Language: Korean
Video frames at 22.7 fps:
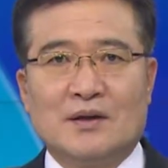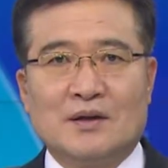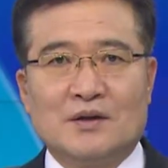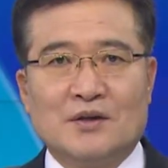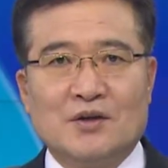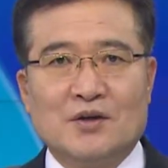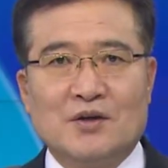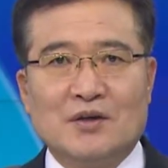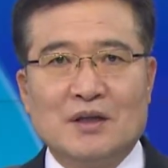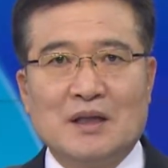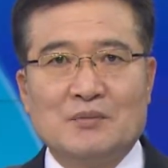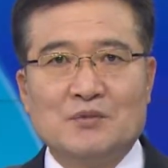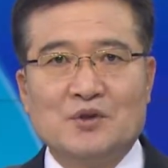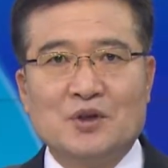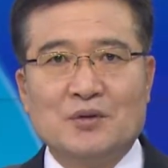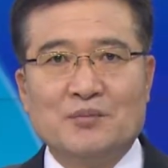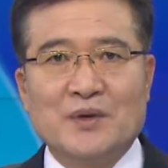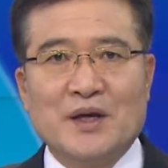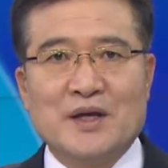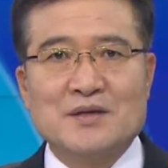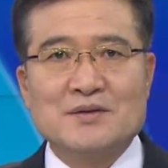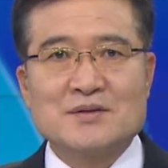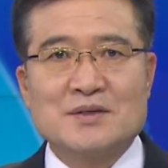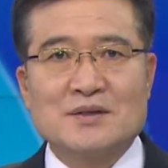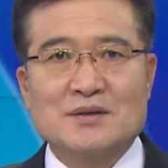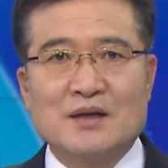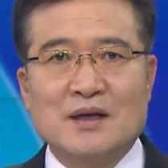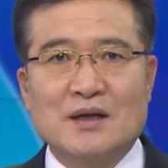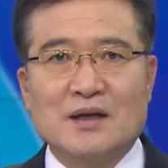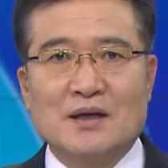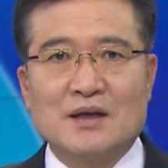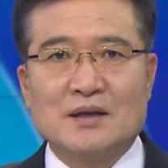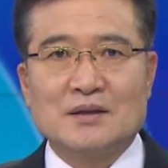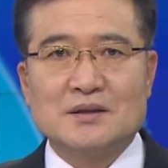경남 지역
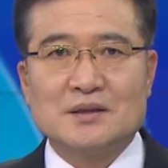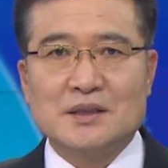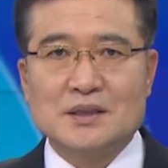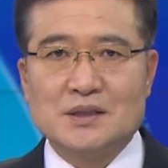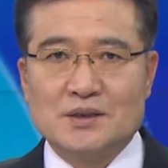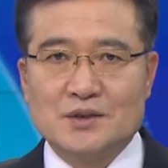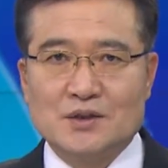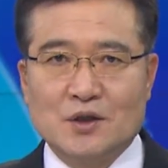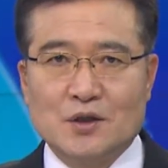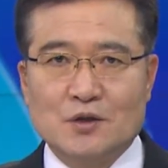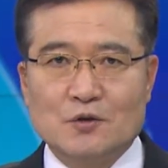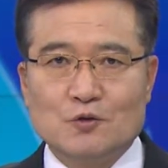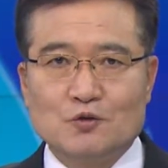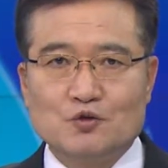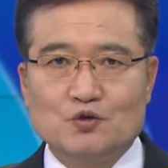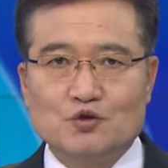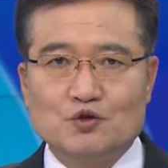메르스가 진정